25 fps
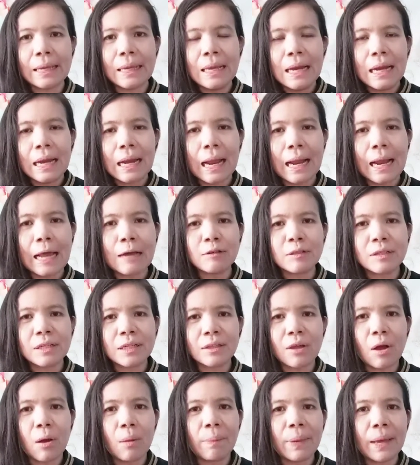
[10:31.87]
แล้วเราจะ
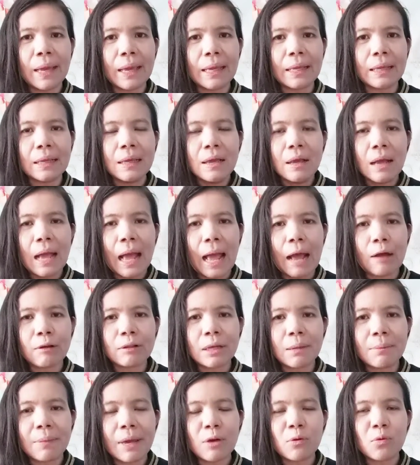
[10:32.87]
ต้องไปอ้าว
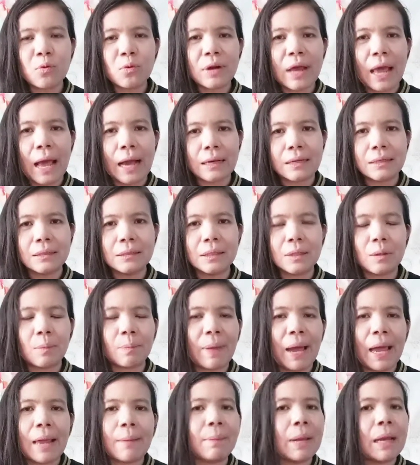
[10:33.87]
ทำไมคุณหักเงินเรา
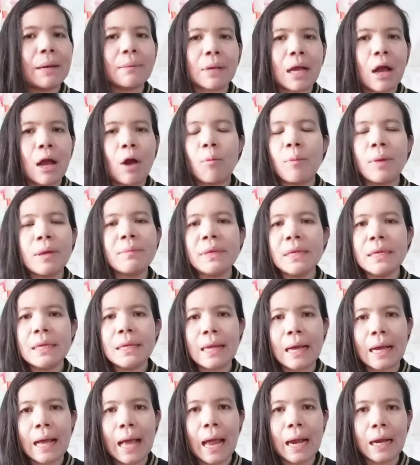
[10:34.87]
ไปมันเขาไม่มี
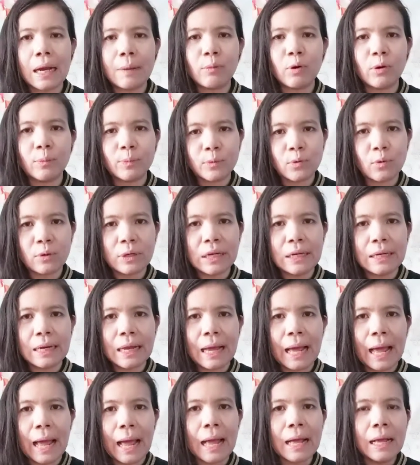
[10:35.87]
นะคะ ระบบตรงนี้
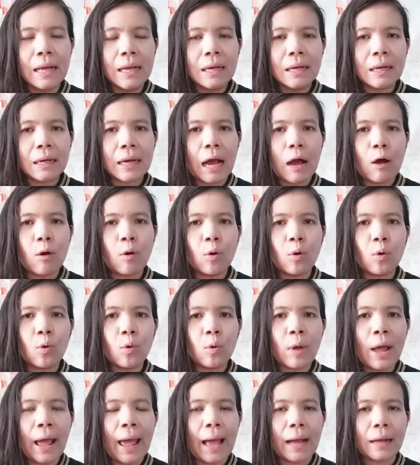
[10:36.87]
นะคะ เขา
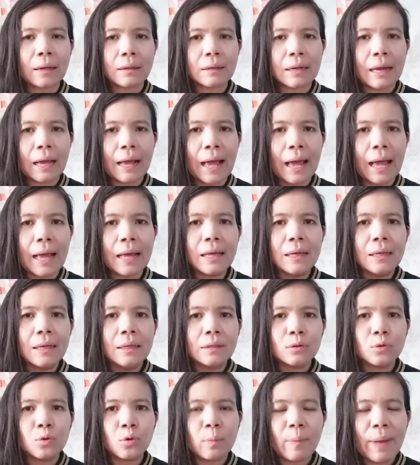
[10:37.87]
หักนะคะ
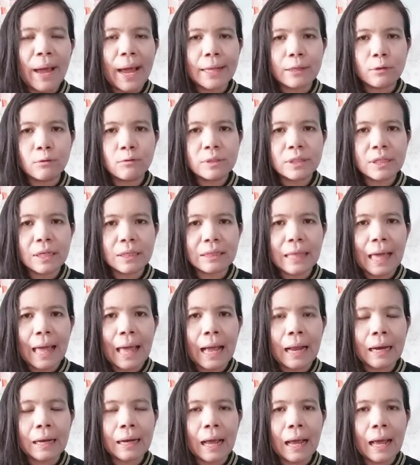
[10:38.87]
ทุกบาททุกส
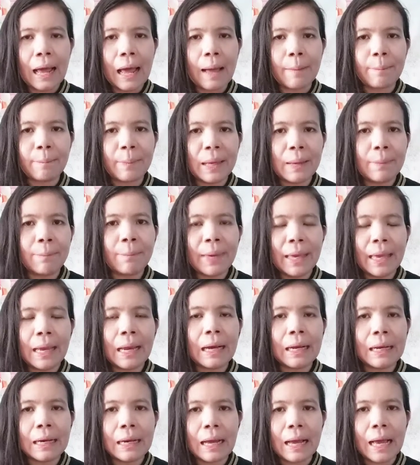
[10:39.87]
ตางค์นะคะ
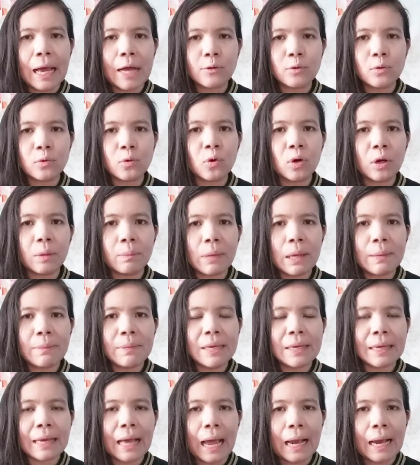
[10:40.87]
เป๊ะๆเลยนะคะ ทุกคนไม่
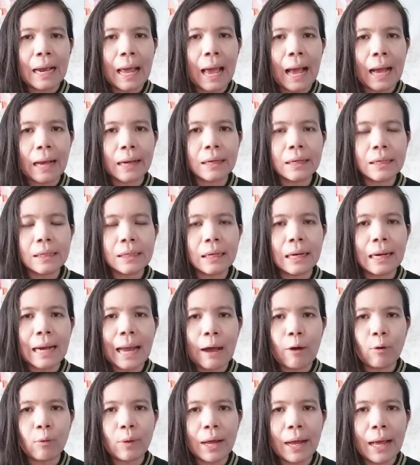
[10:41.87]
มีการหักเกิน
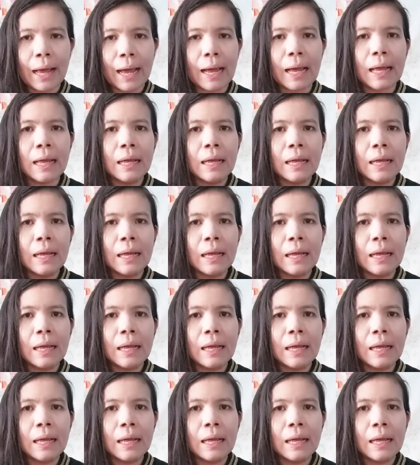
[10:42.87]
เรานะคะ